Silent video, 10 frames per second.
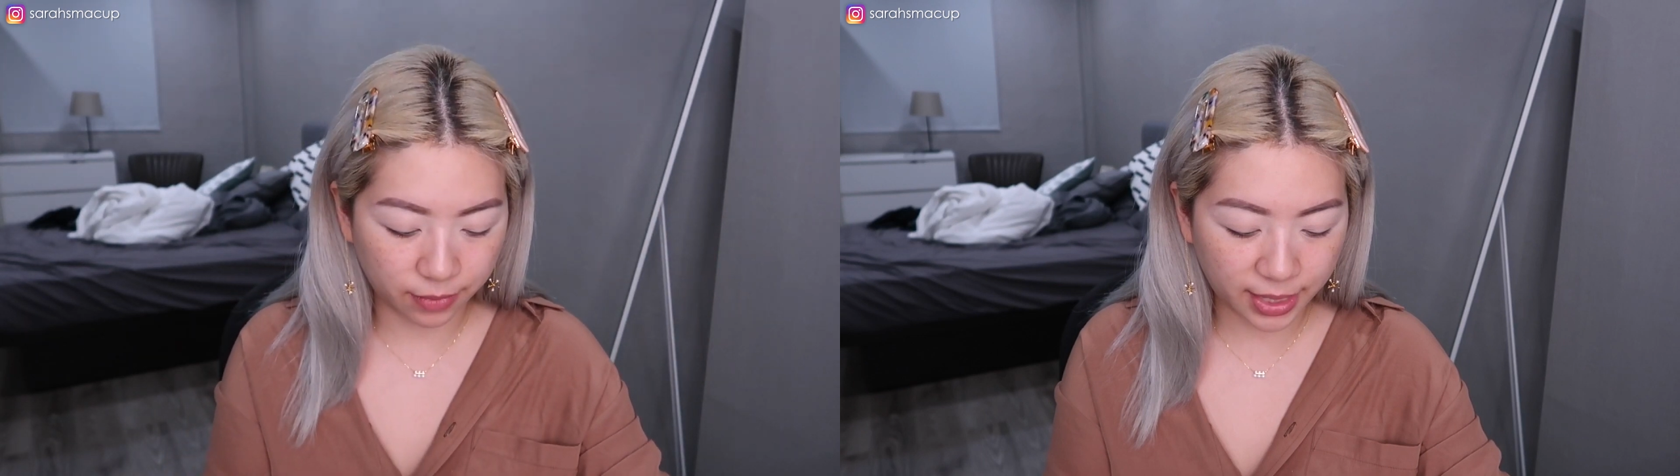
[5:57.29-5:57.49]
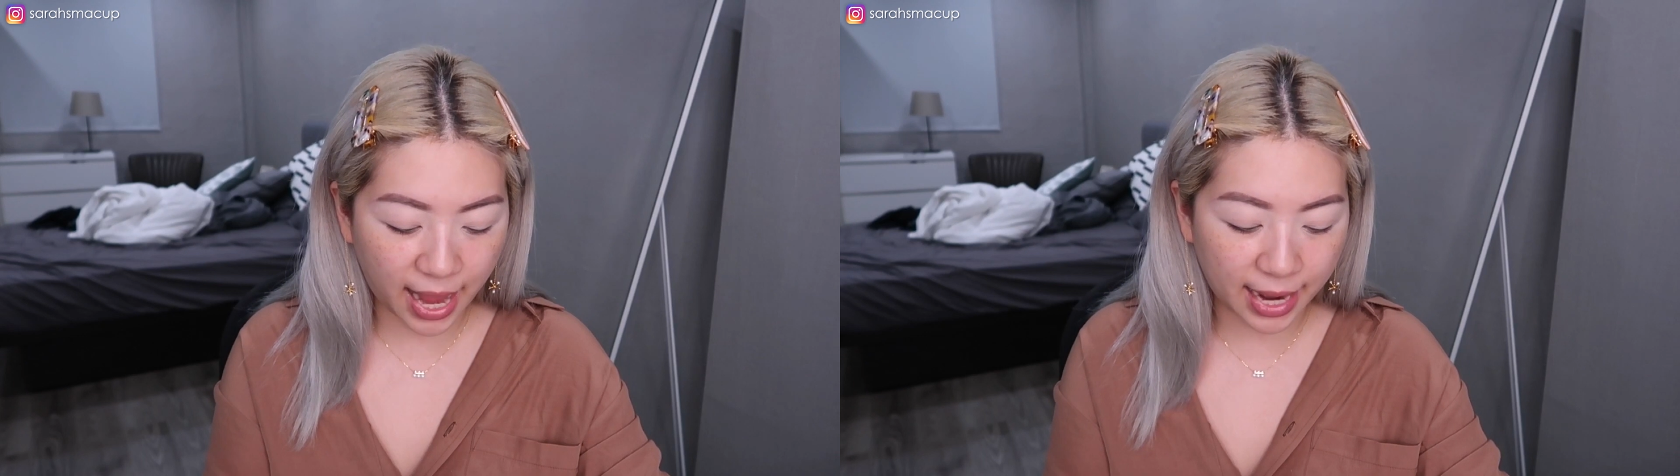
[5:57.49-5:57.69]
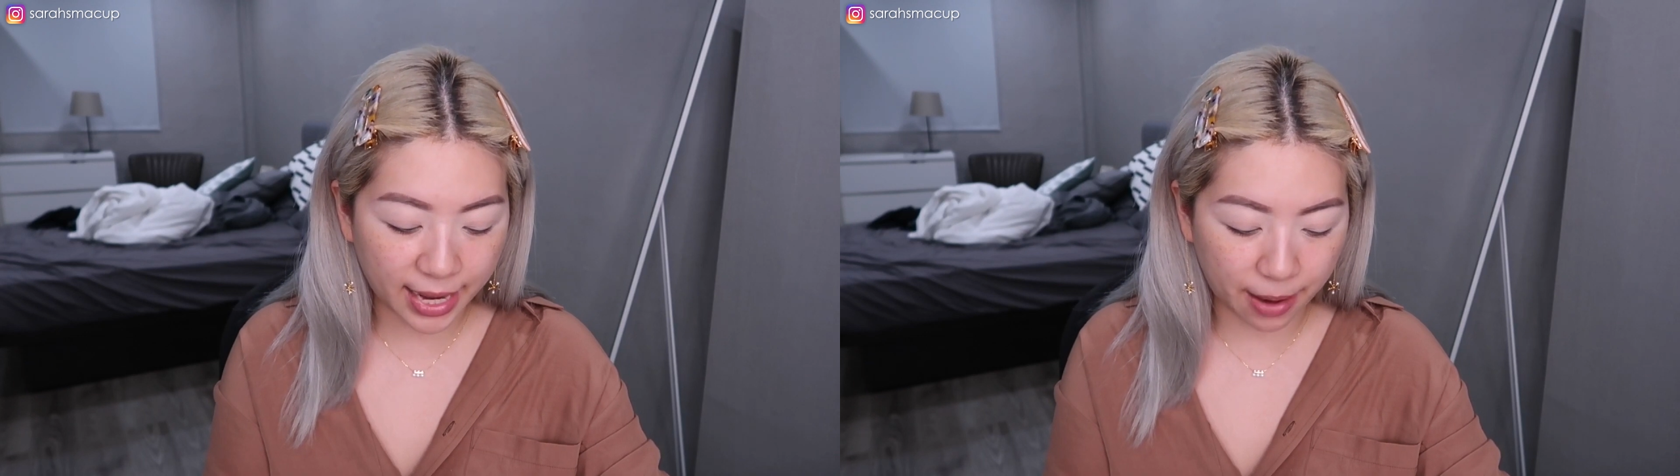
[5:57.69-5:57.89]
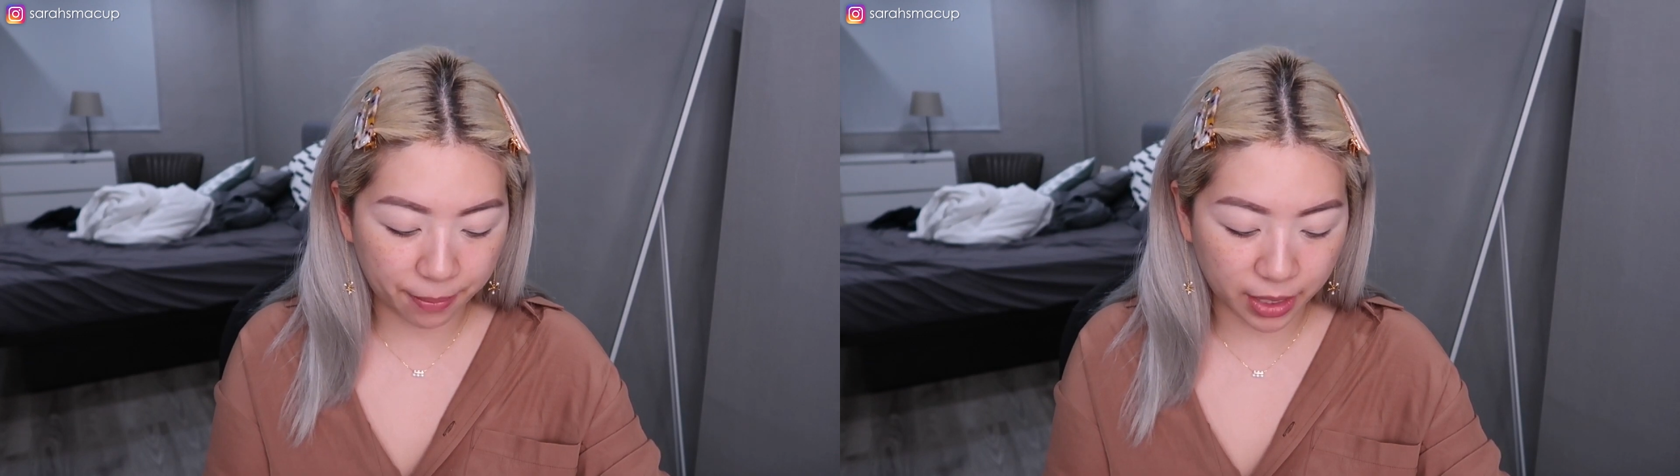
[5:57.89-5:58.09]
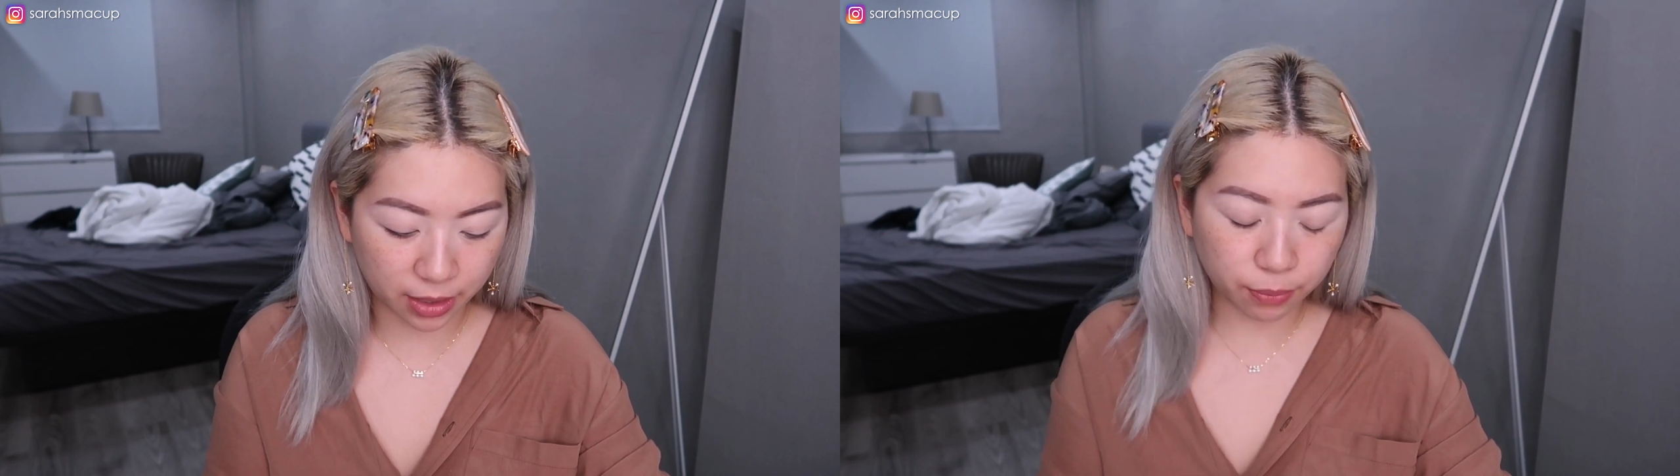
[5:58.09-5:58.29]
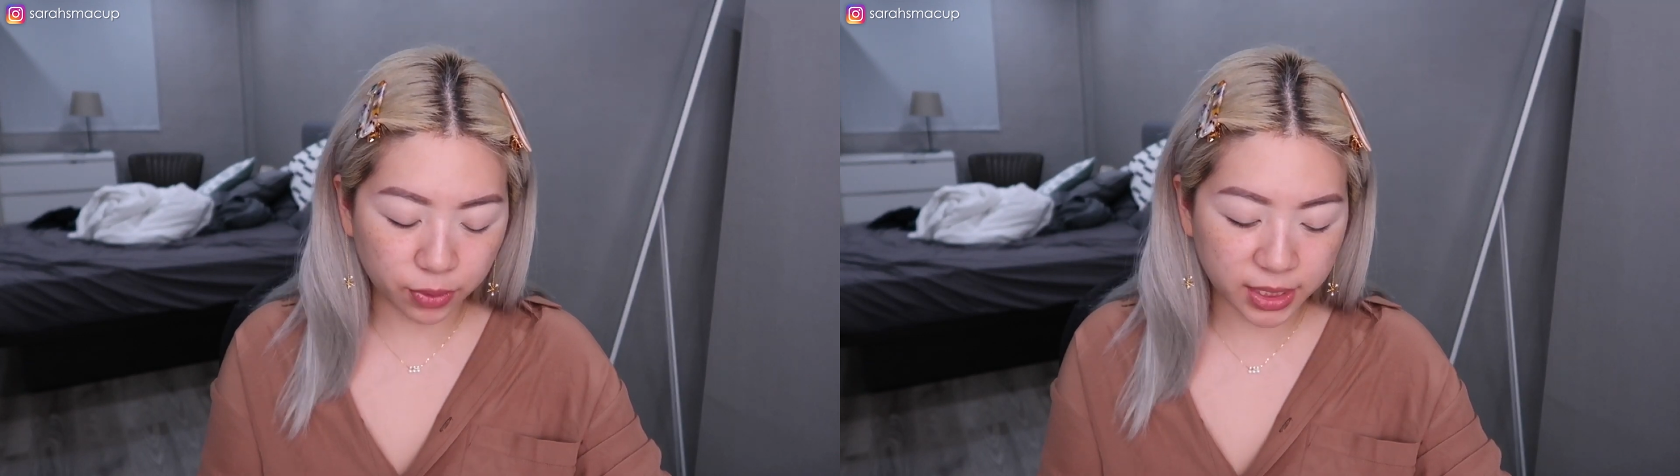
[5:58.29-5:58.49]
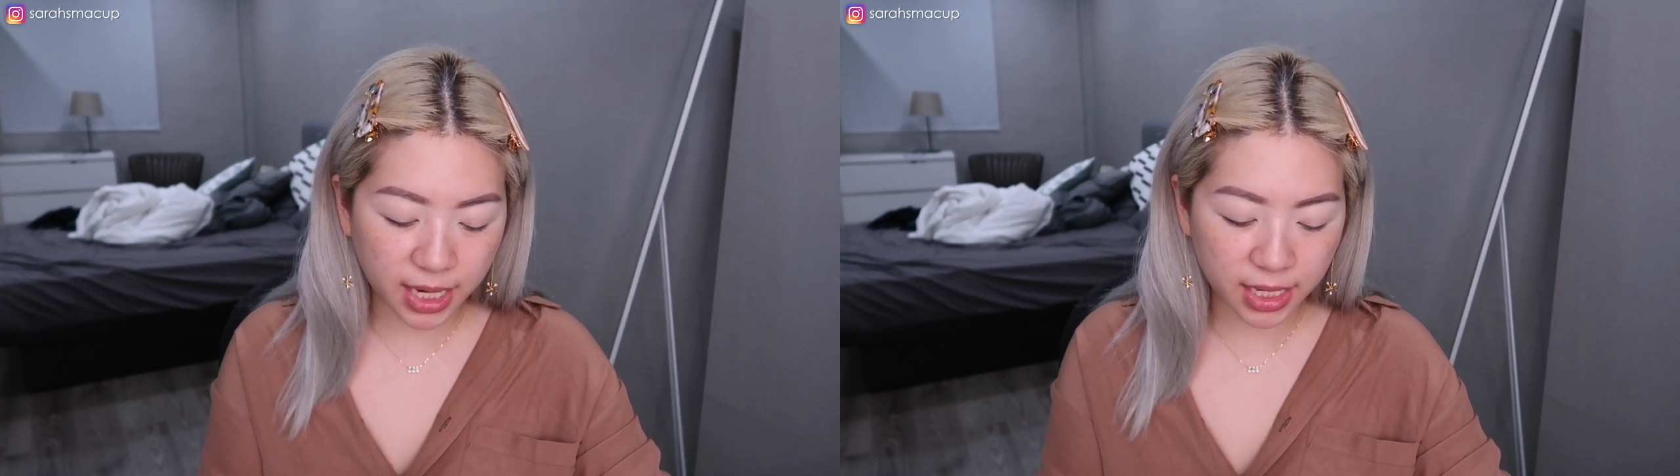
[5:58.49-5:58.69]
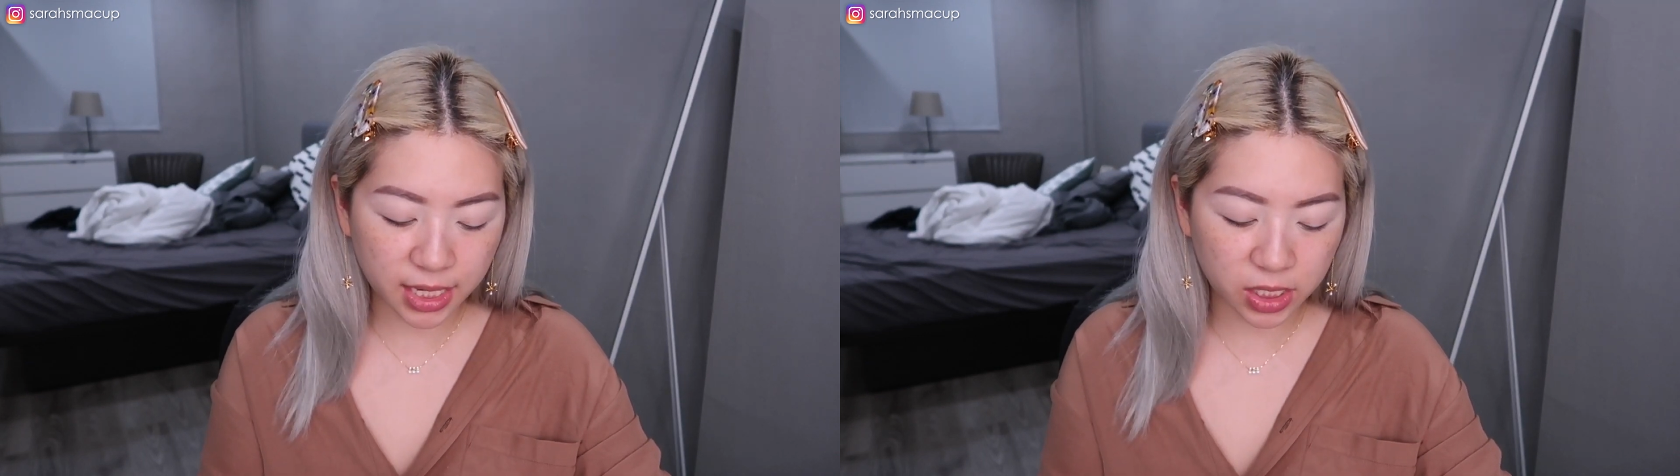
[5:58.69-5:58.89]
大亮片不
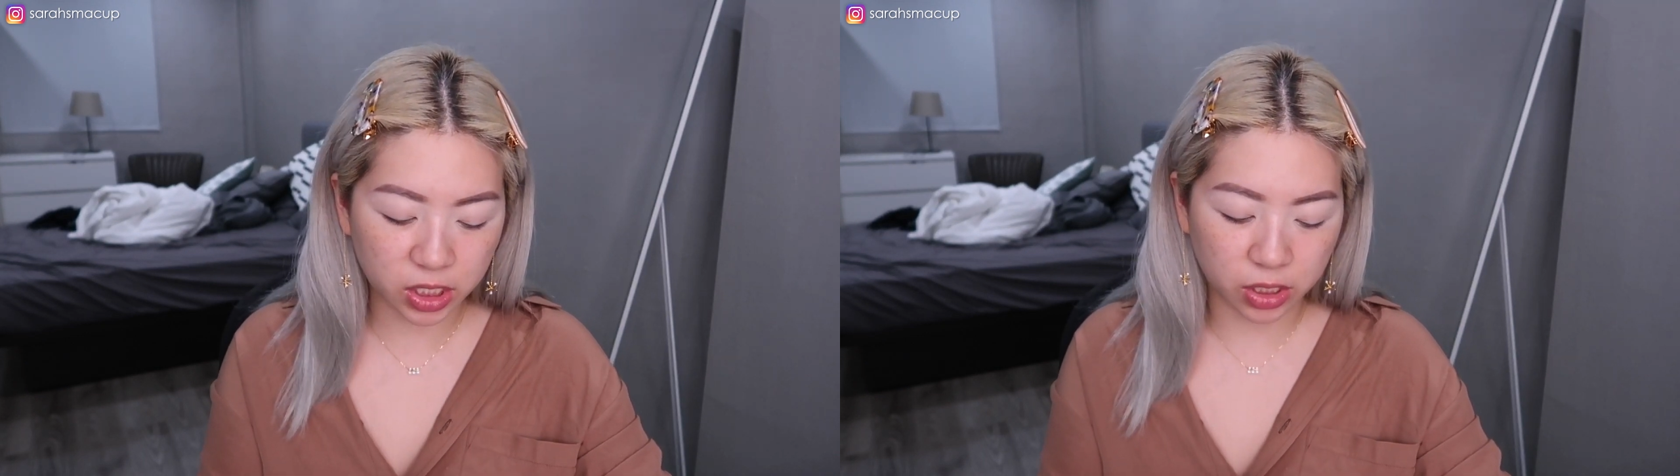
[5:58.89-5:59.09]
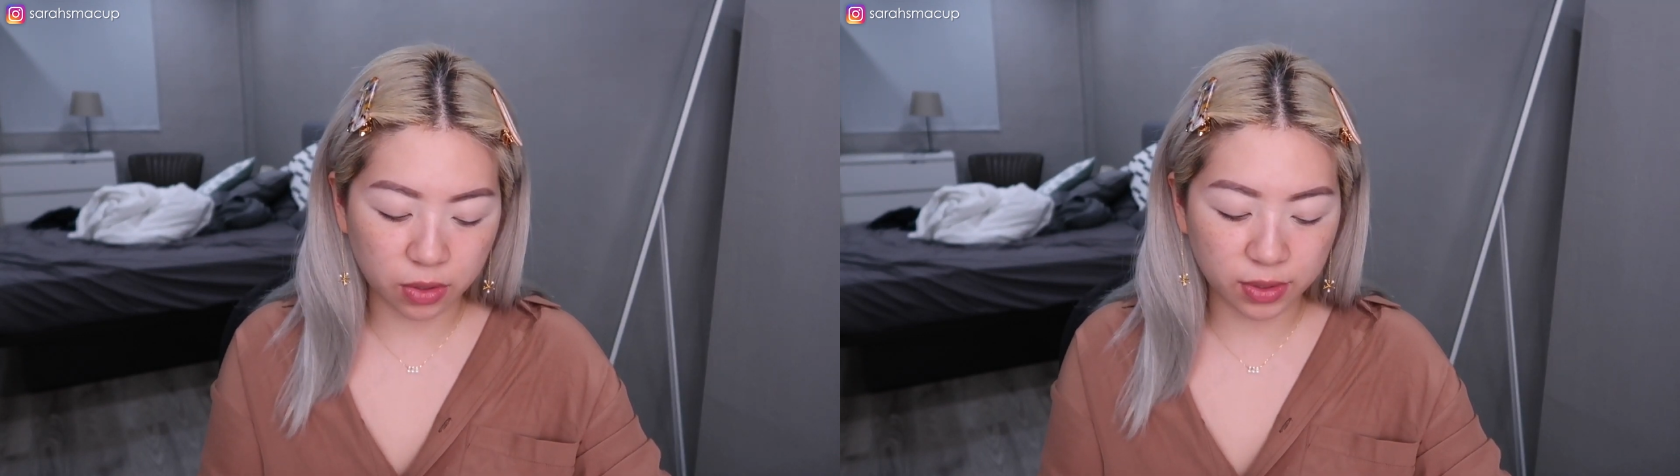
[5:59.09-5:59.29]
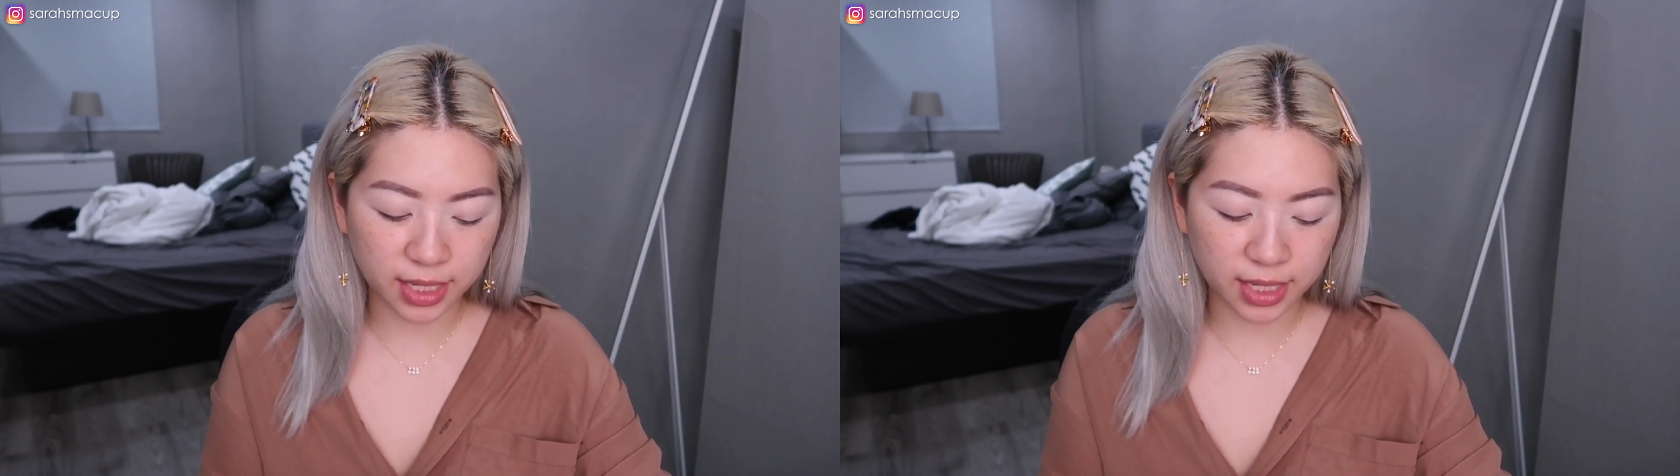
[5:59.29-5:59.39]
建议使用